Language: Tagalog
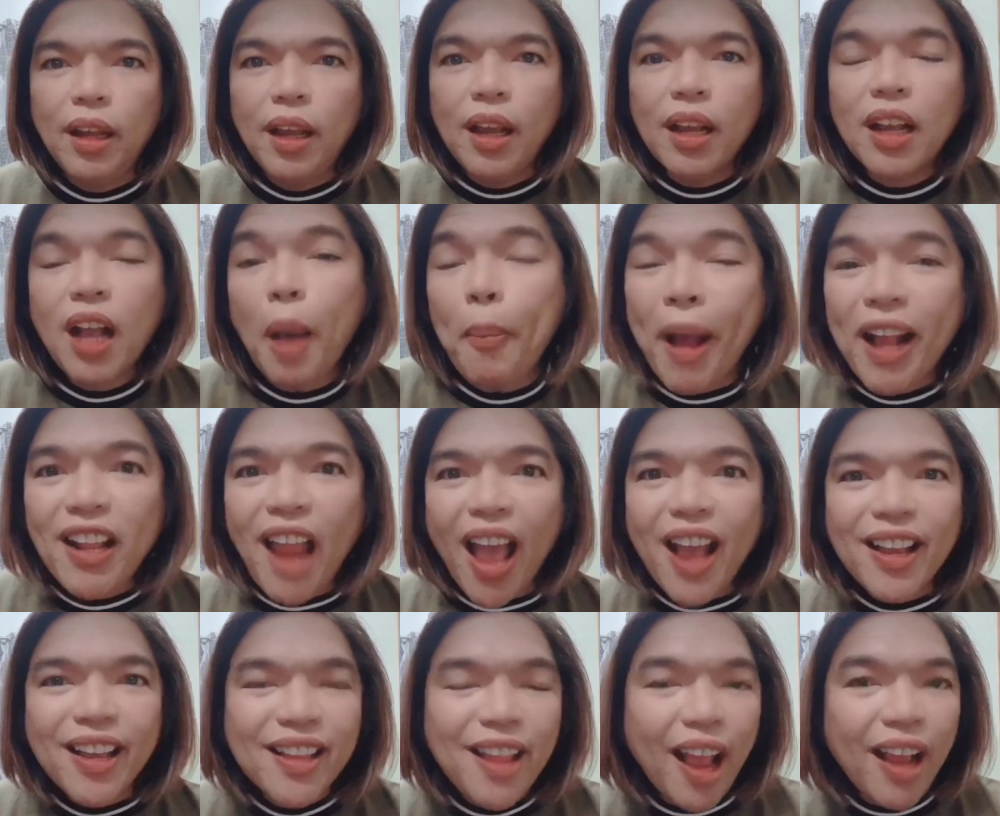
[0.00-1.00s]
Kapag
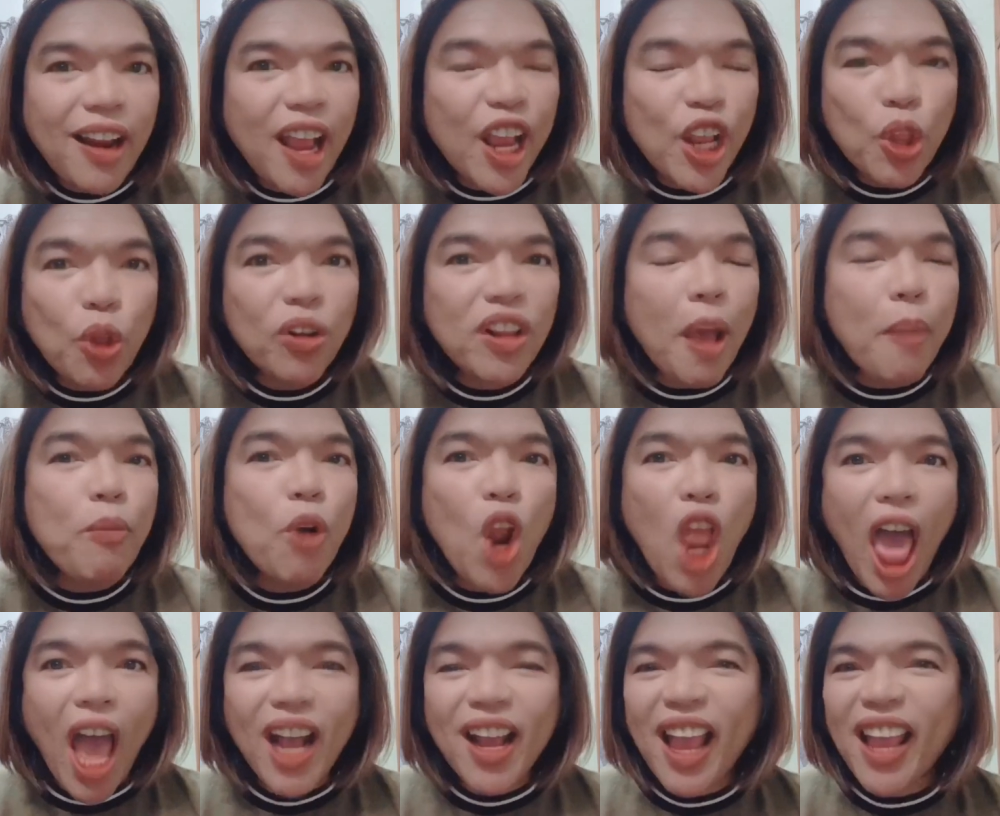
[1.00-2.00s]
nakita ka ng itlog na
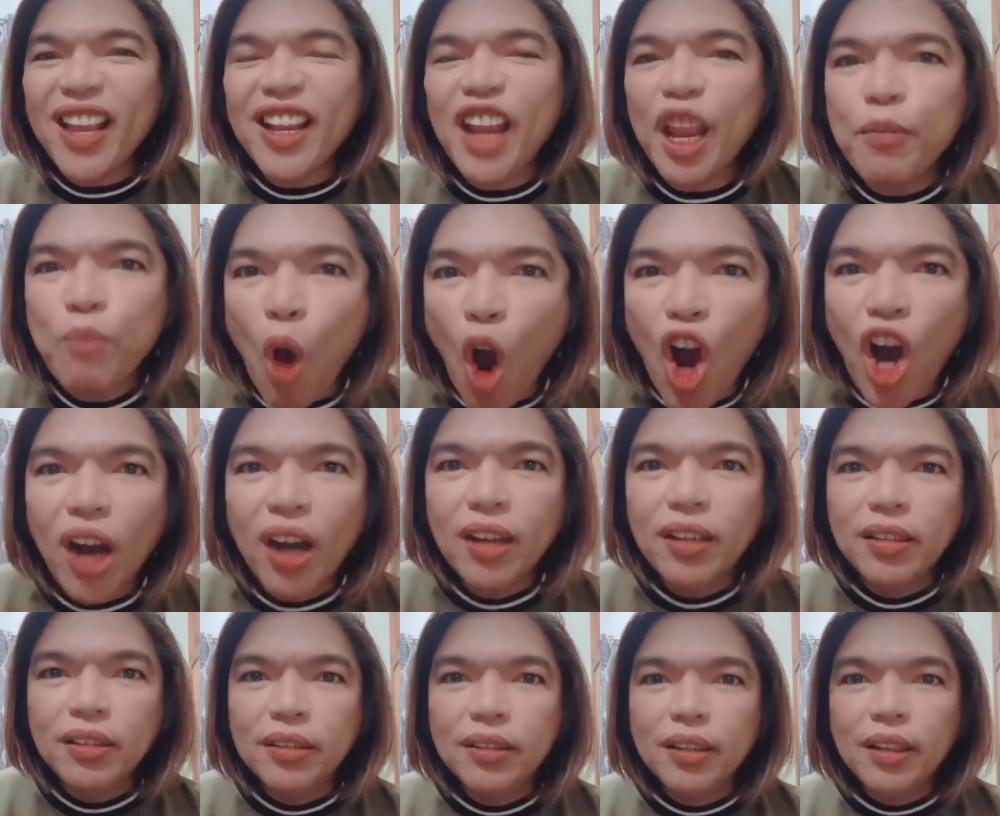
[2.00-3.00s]
pula, kainin mo!
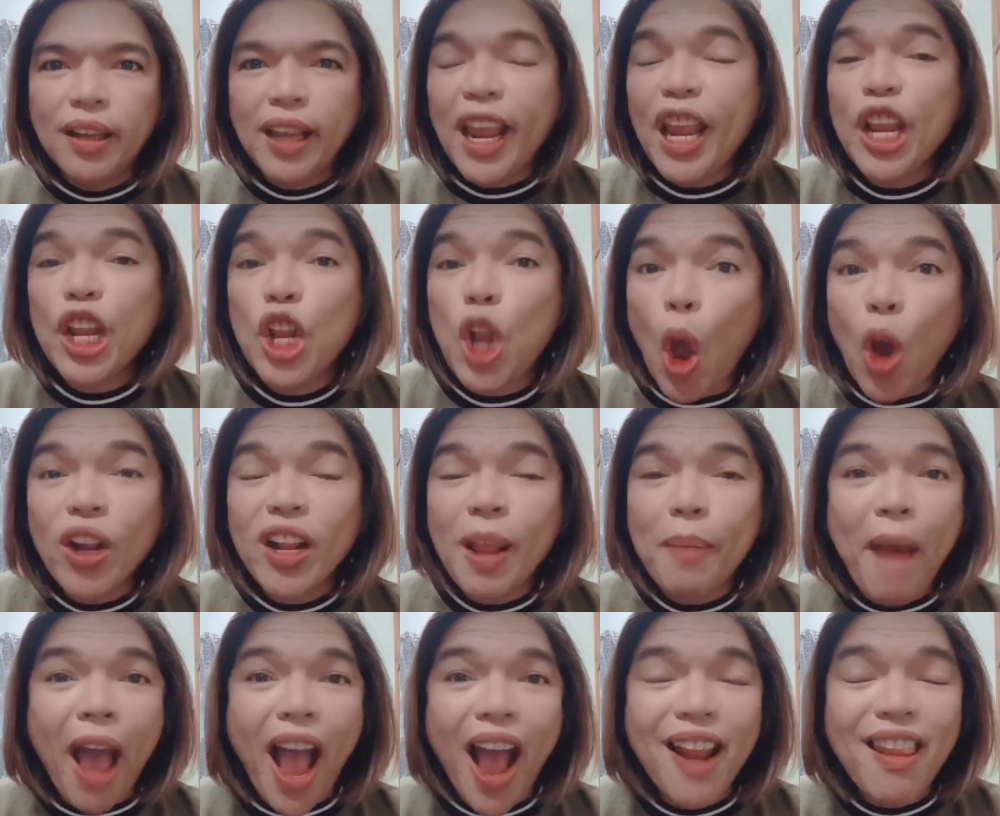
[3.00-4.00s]
Itlog na
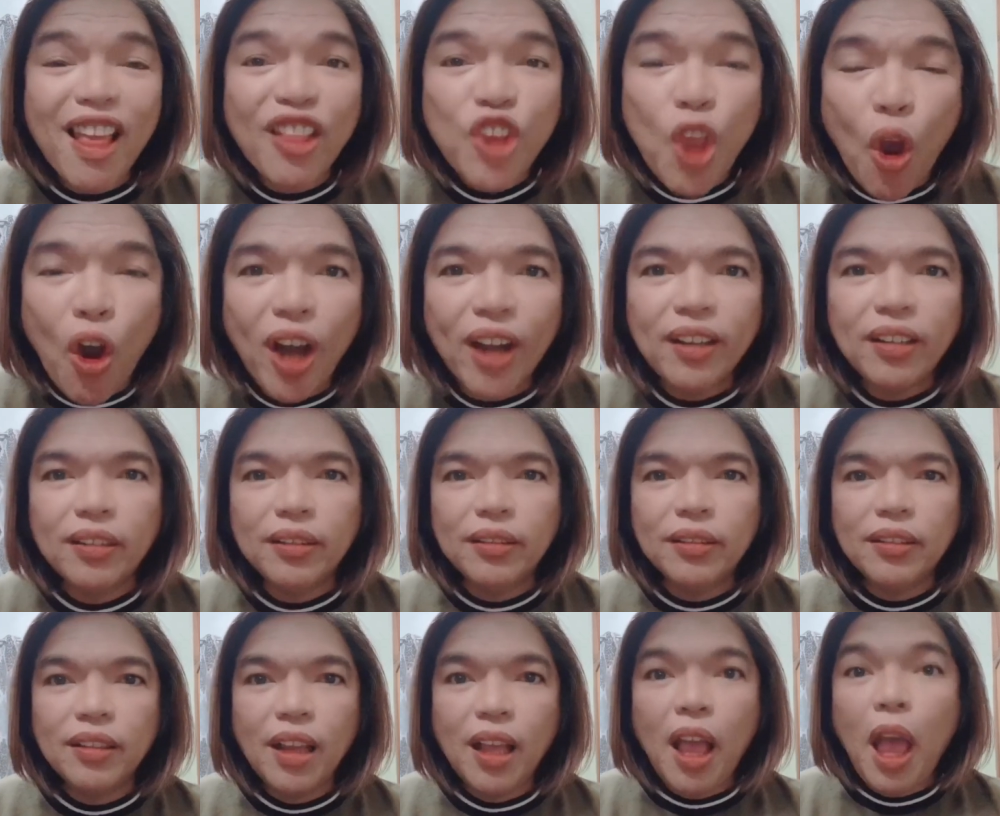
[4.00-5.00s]
maalat yon.
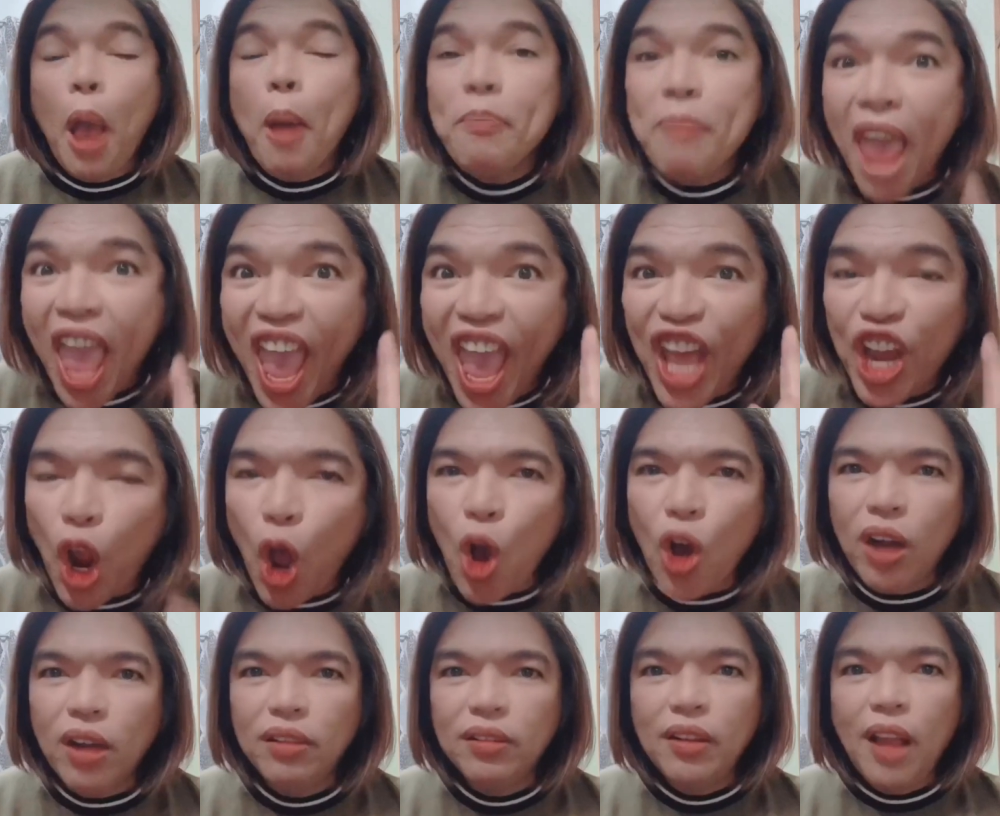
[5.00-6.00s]
Pero,
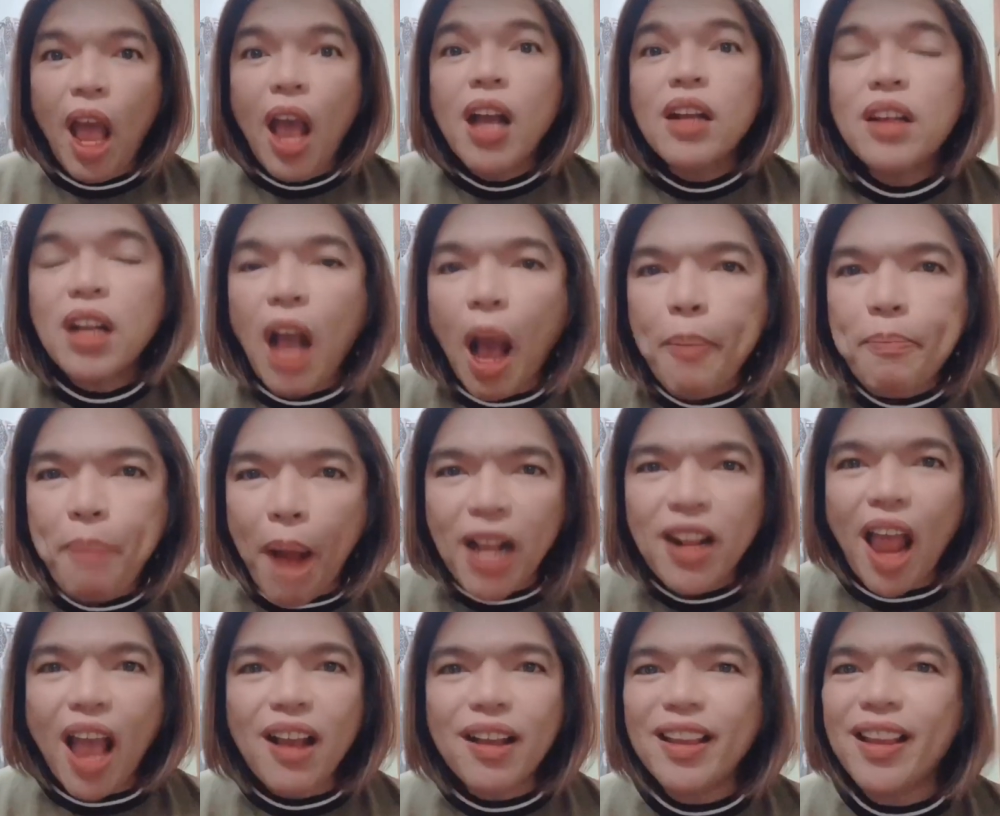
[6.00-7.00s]
kapag
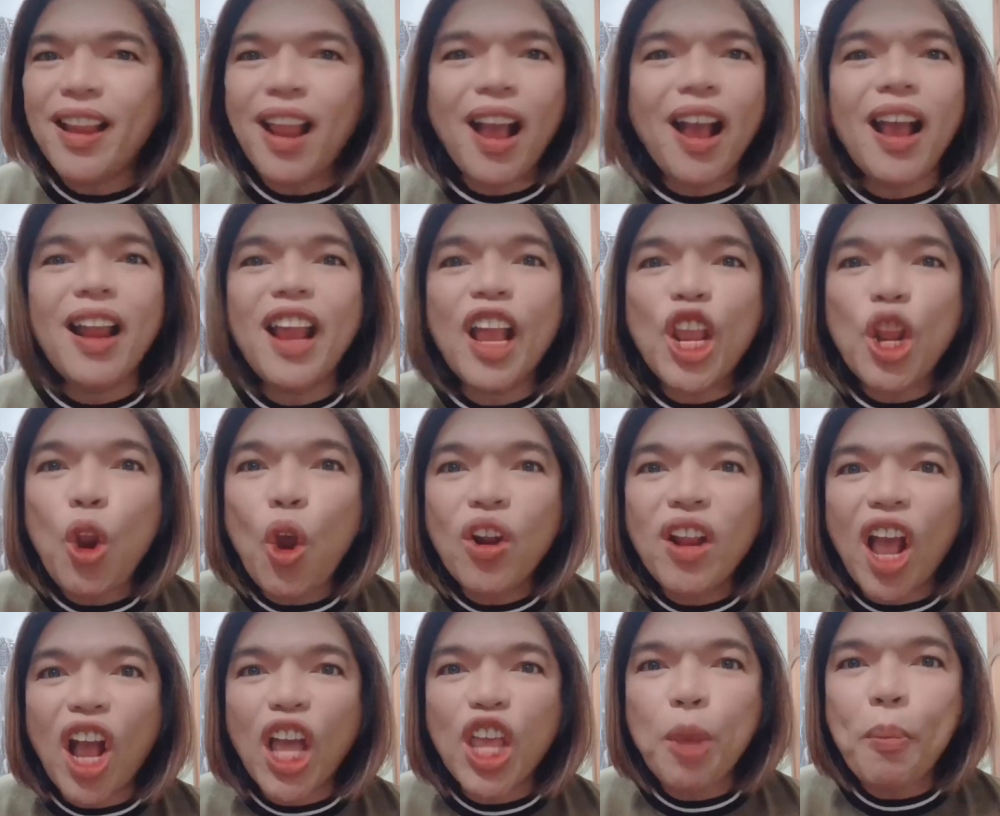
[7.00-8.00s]
nakita ka ng itlog
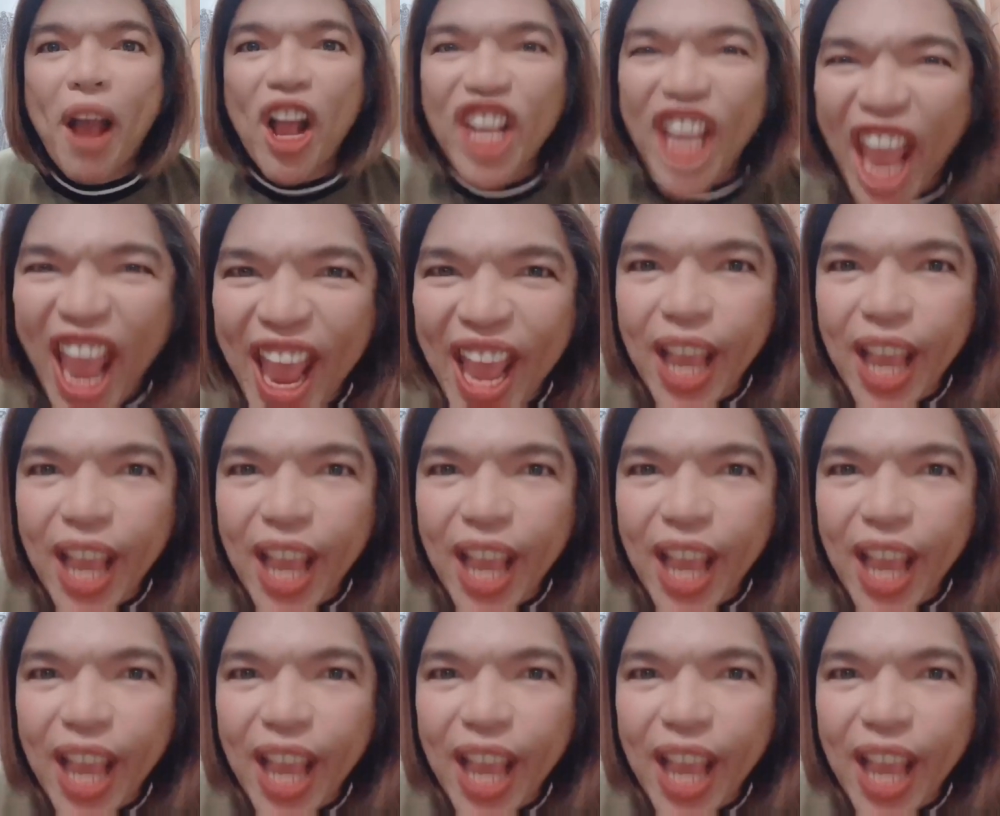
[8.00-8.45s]
na kayo manggi,